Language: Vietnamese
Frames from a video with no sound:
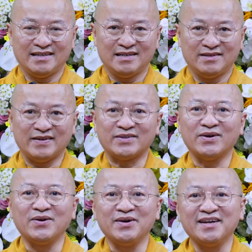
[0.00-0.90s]
và
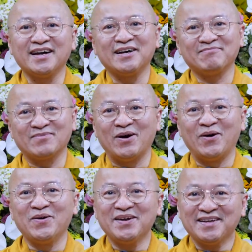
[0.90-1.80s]
tôi
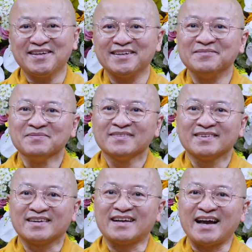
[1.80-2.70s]
đổi
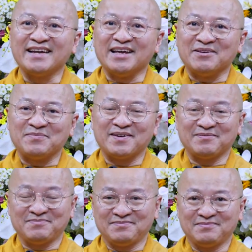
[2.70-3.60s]
cái khái niệm đó,
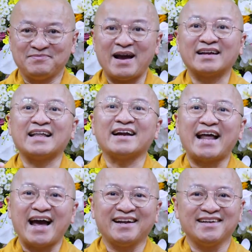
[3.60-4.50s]
mang tảng
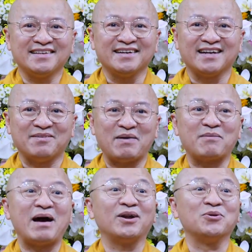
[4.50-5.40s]
đá đó, như là mang
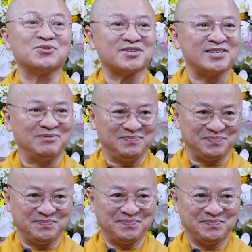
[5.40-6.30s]
ba lô sợi xốc,
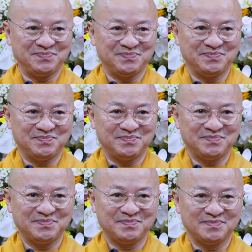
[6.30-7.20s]

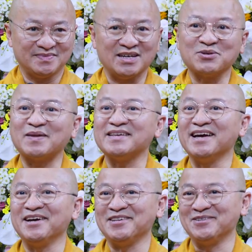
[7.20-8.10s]
để chúng ta dễ
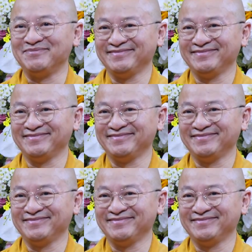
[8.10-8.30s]
hình dung.